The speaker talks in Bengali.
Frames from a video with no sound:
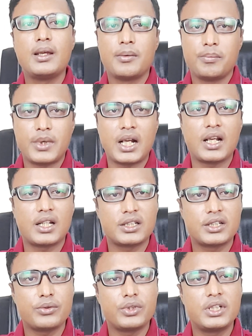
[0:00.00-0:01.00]

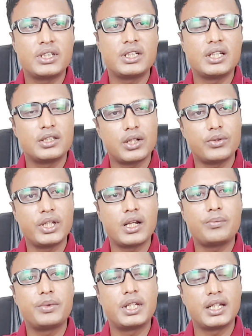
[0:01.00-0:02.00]
বাংলাদেশের উদ্দেশ্যে সৌদি
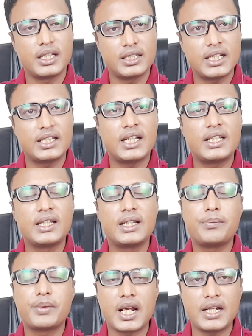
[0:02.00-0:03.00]
আরব থেকে জেদ্দা থেকে
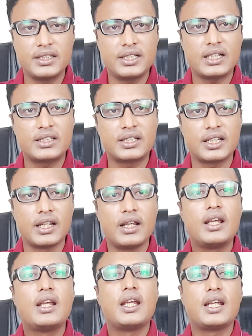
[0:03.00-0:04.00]
ফ্লাইট যাচ্ছে
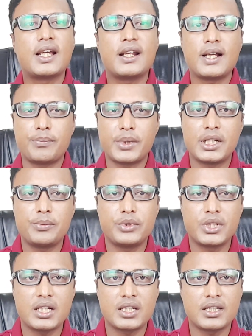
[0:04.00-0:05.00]
এখানে আপনাদের
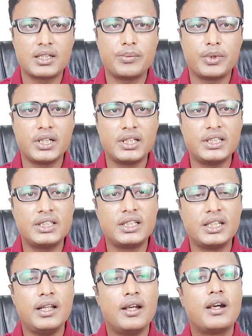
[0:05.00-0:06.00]
বোঝার স্বার্থে বলে দিচ্ছি
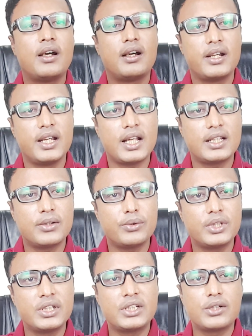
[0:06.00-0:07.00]
রিয়াদের
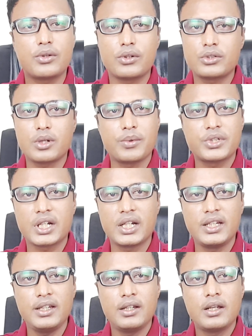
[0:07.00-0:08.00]
উদ্দেশ্যে কোনো সমস্যা
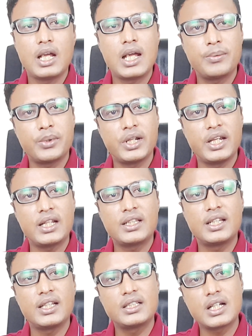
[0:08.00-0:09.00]
নেই এবং রিয়াদ
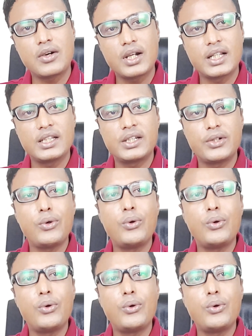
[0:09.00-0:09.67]
থেকে যাওয়ার ক্ষেত্রেও